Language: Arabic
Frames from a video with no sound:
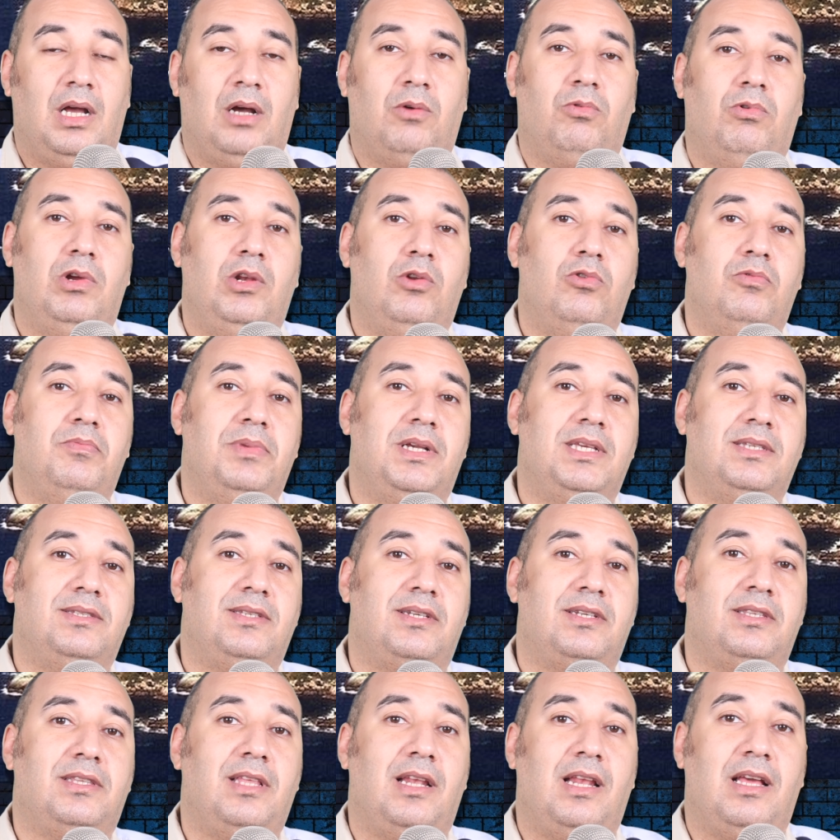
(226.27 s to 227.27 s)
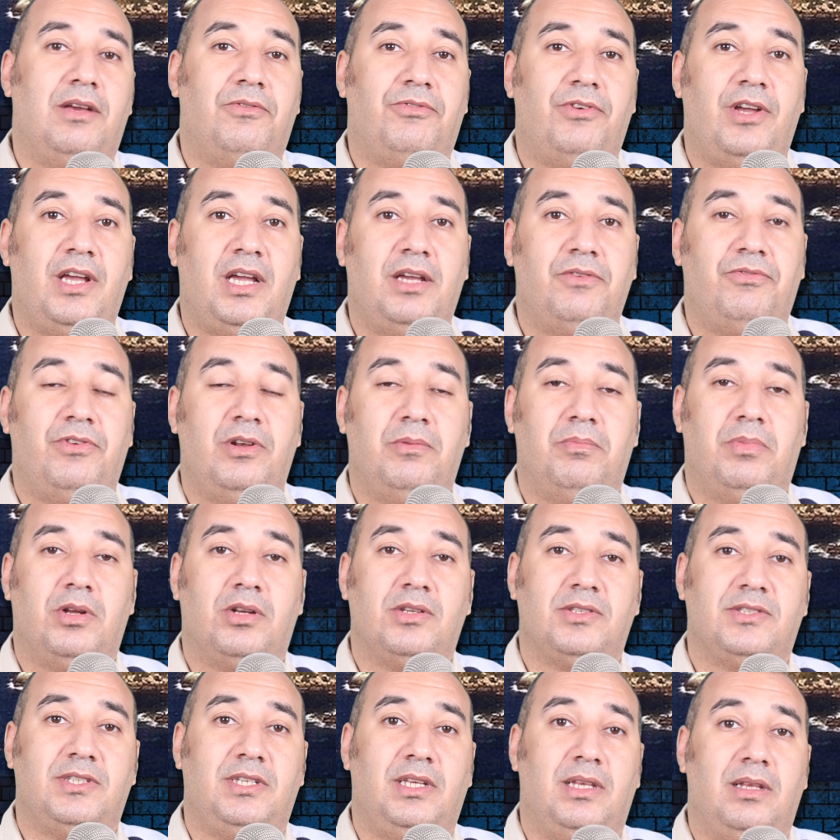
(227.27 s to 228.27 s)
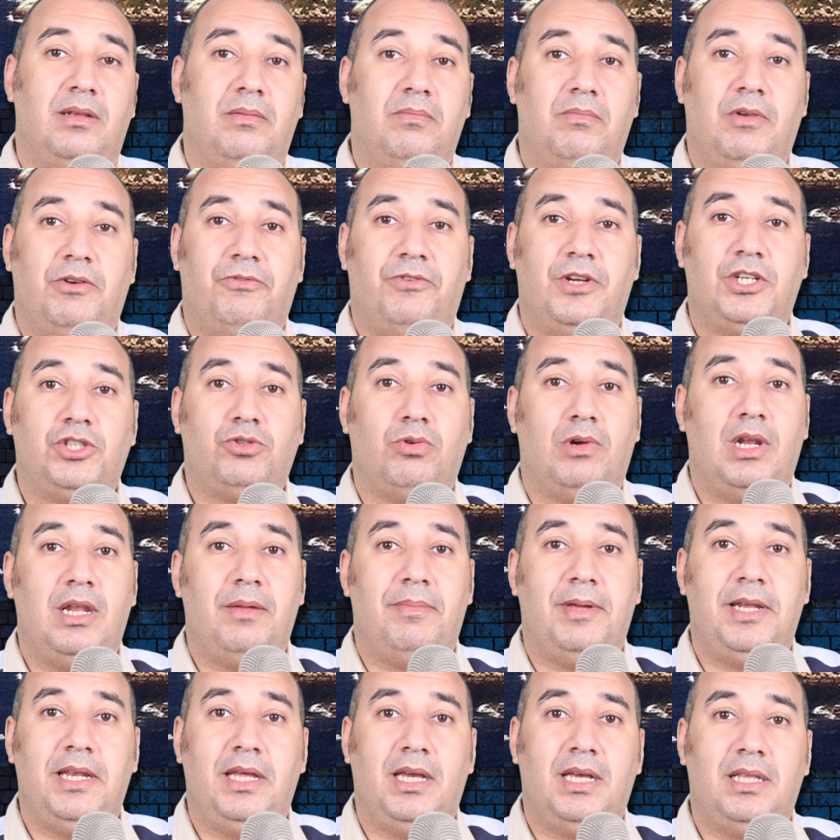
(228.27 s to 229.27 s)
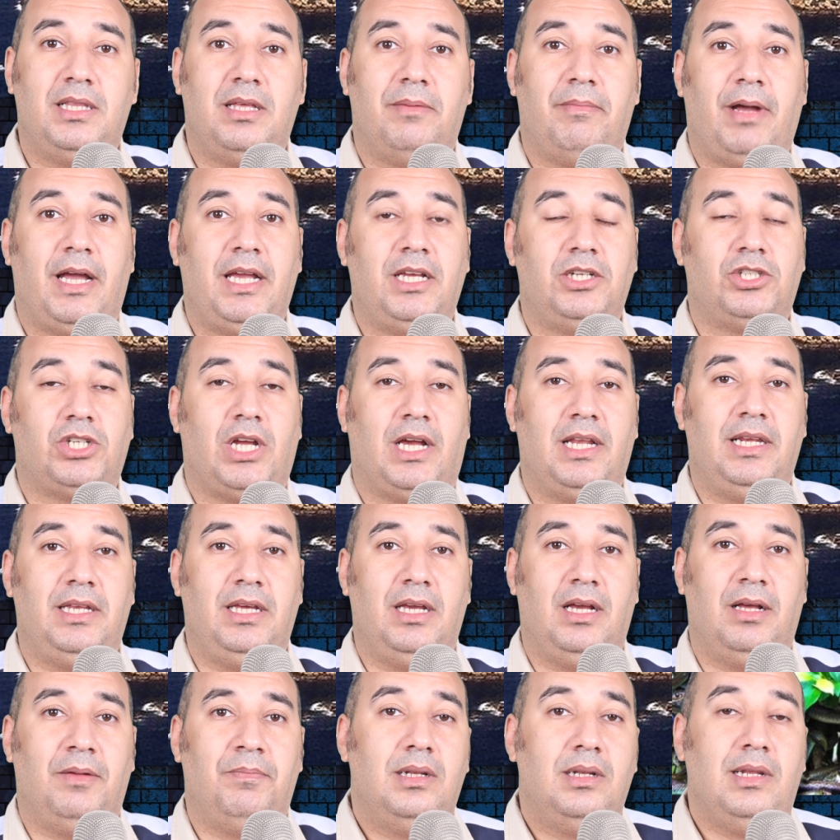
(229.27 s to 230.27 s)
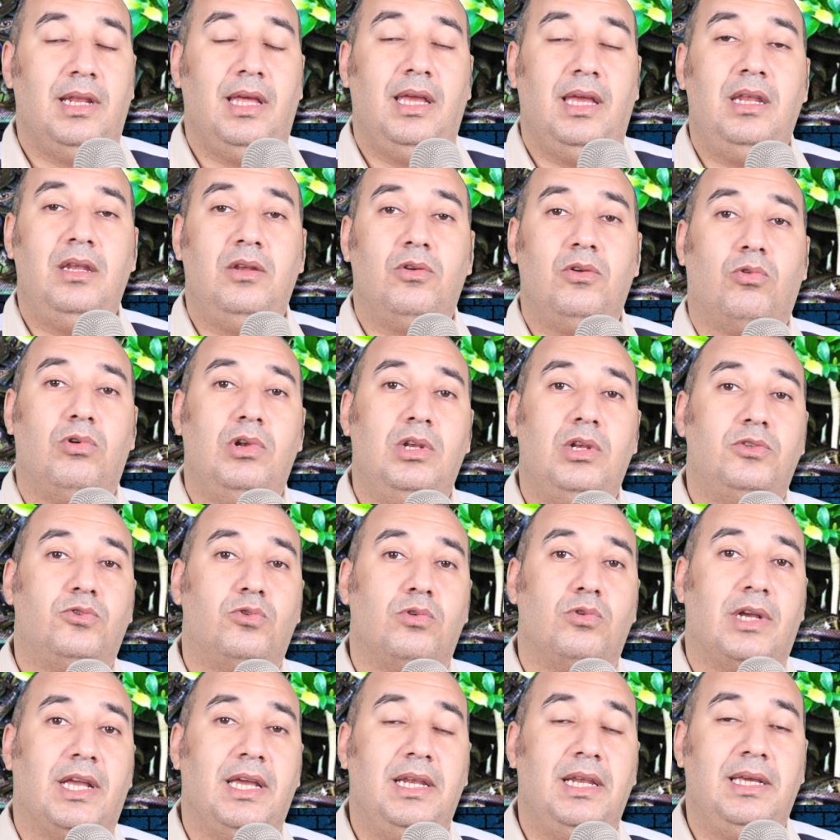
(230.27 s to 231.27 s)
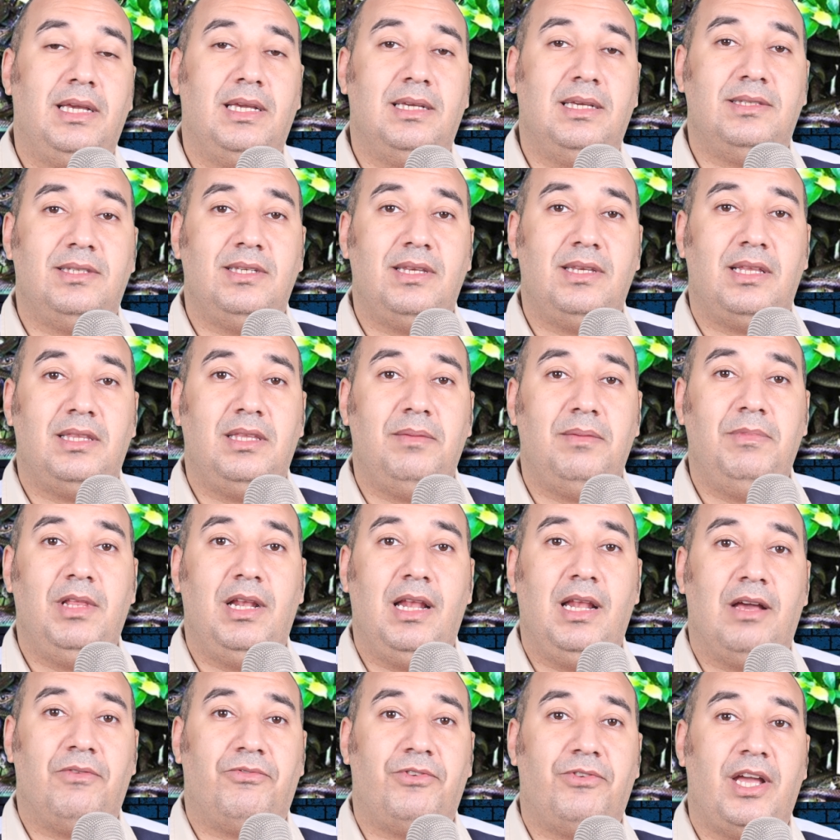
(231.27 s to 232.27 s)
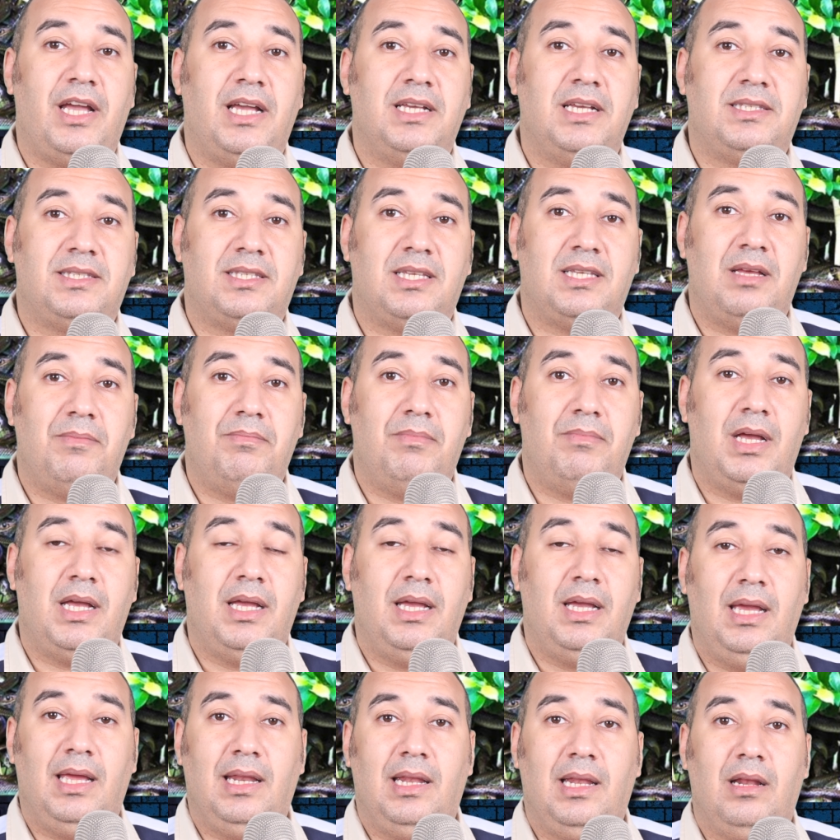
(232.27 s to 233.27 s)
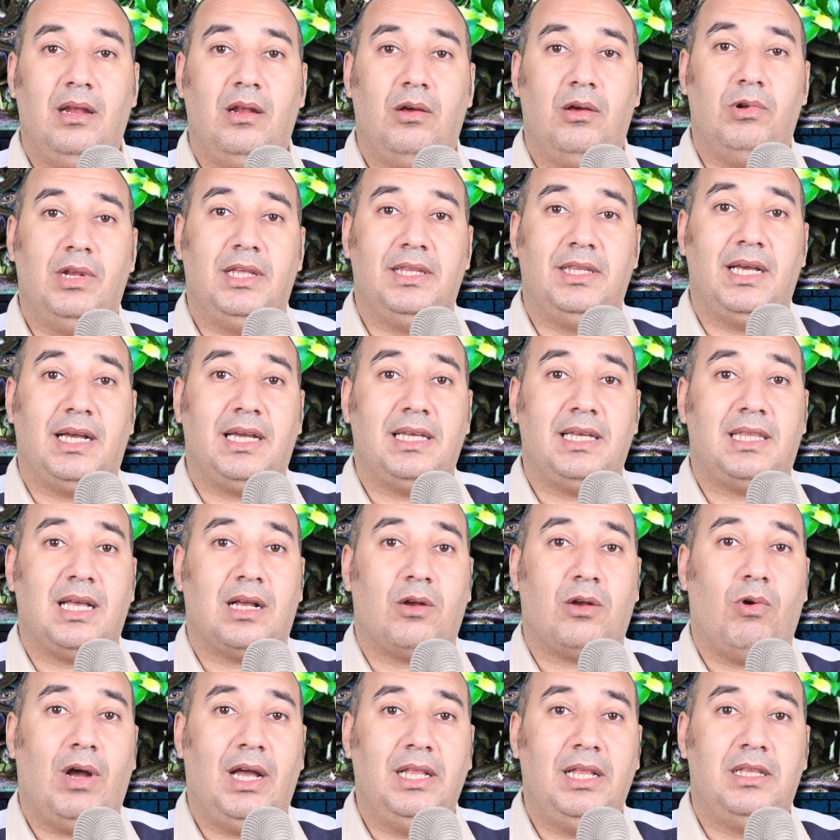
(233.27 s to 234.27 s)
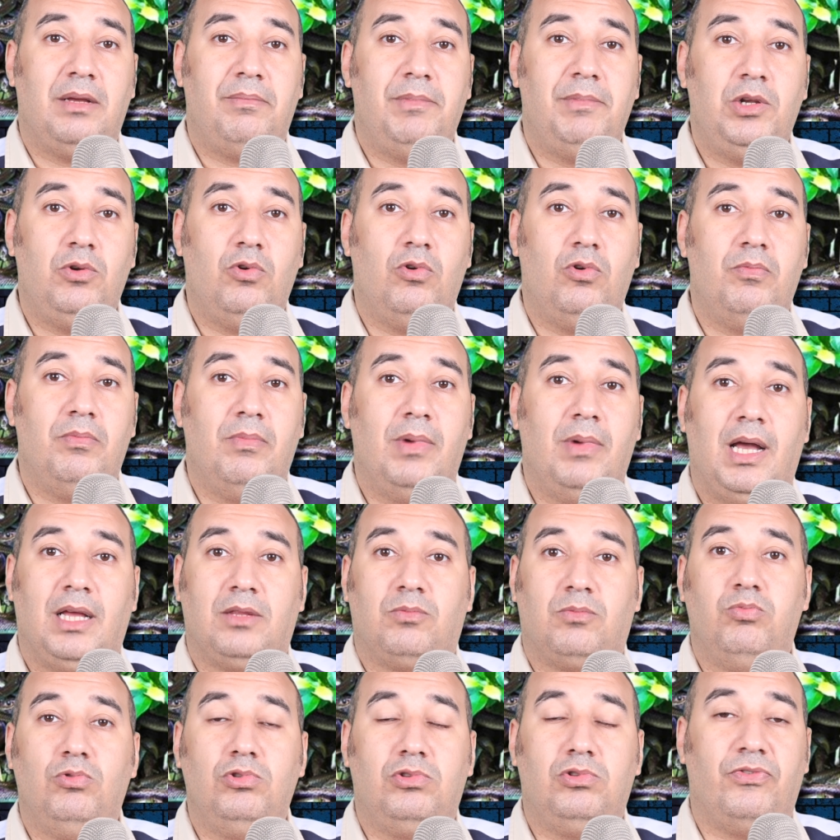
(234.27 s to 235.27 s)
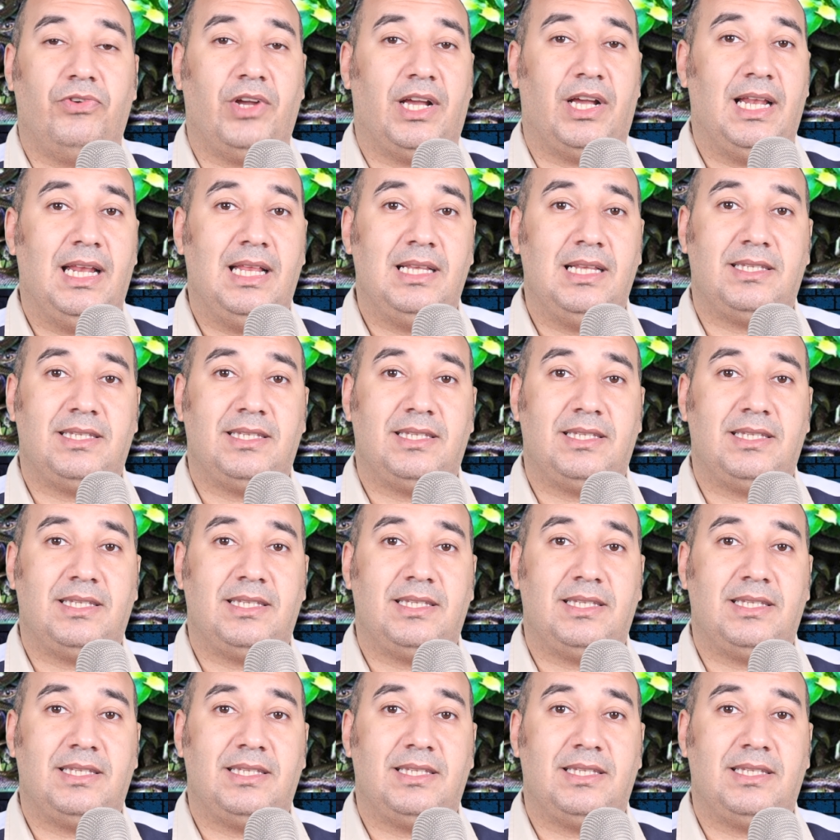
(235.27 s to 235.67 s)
أولهم جزيرة الأفاعي في البرازيل ما فيهاش ولا بني آدم عايش عليها لأن كل سكان الجزيرة دي من الأفاعي السامة اللي لو لدغتك واحدة منهم هتموت في خلال